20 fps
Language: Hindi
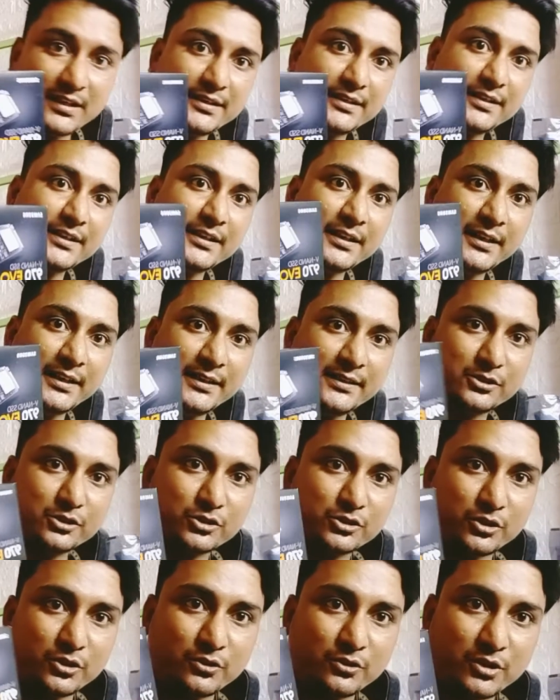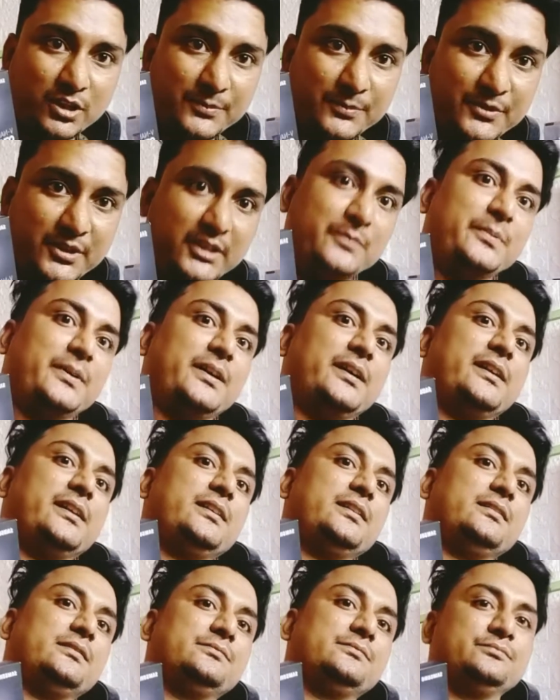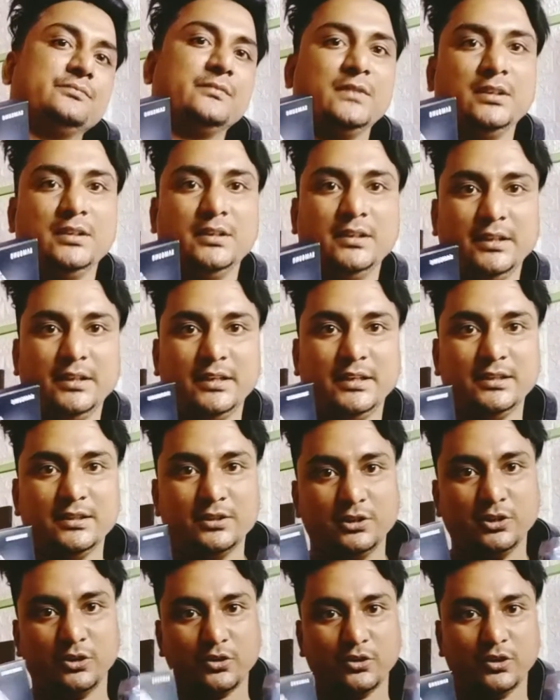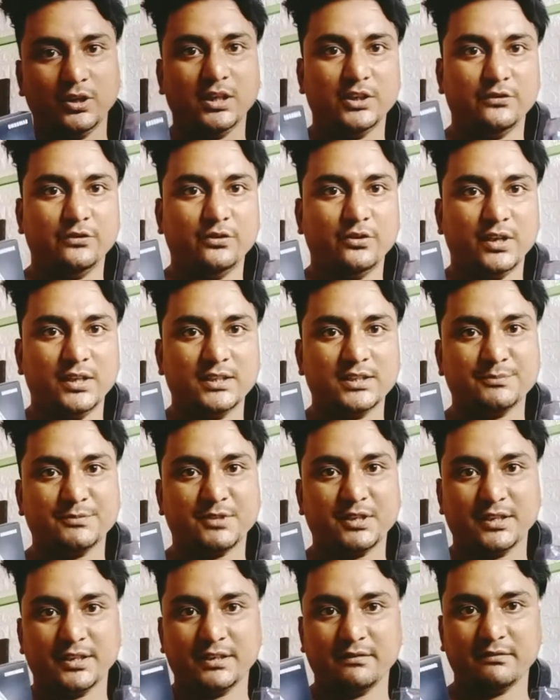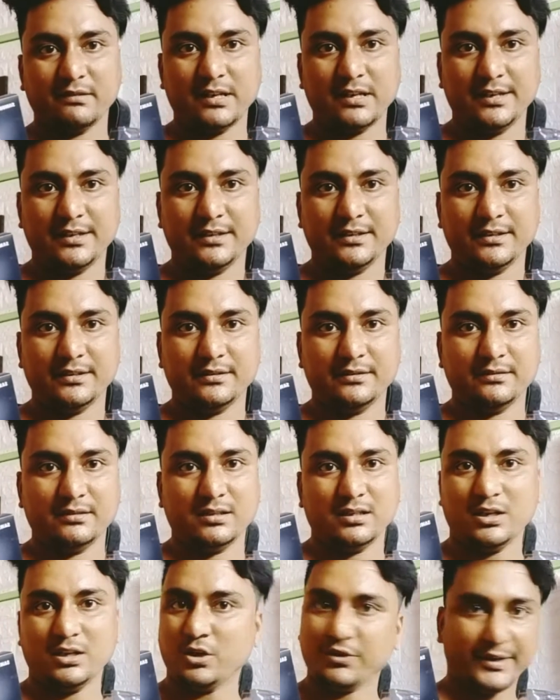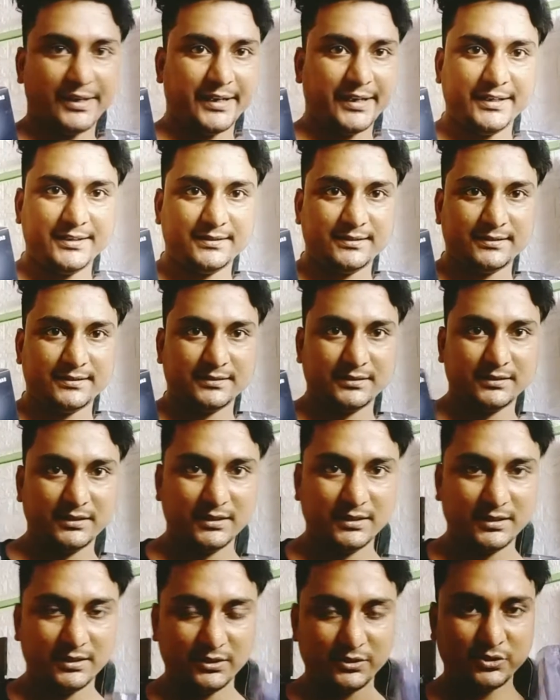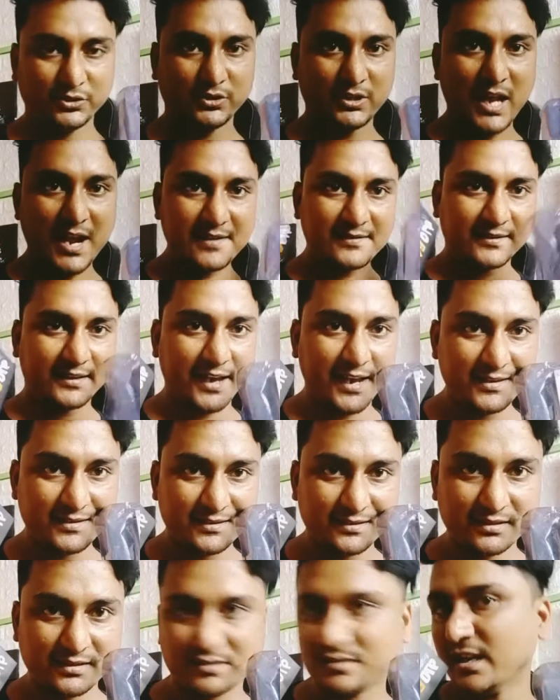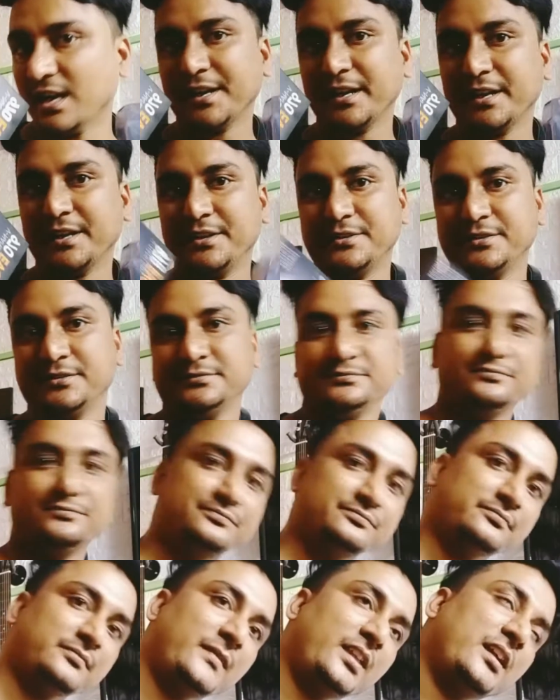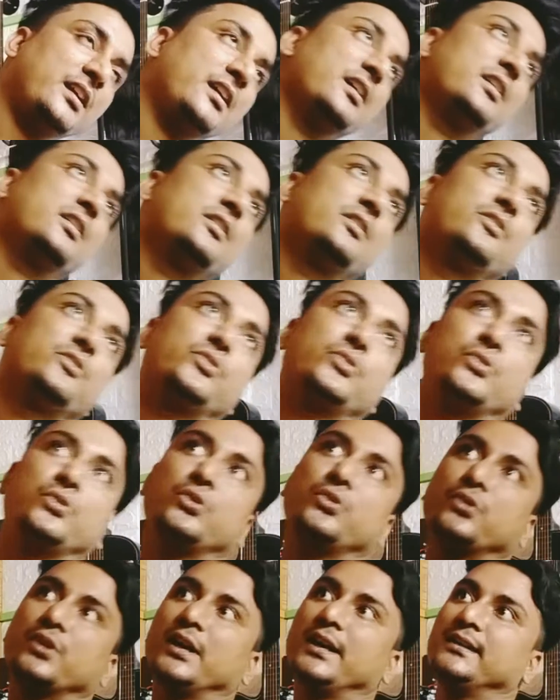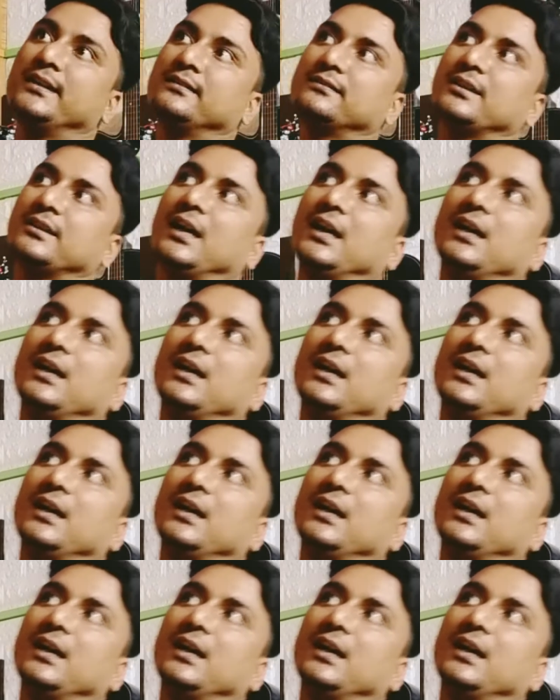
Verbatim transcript: ठीक है गाइस तो दोनों को आप देख पा रहे हैं इन दोनों का रिव्यू आज हम करने वाले हैं ओके गाइस सो लेट्स गेट स्टार्टेड सो गाइस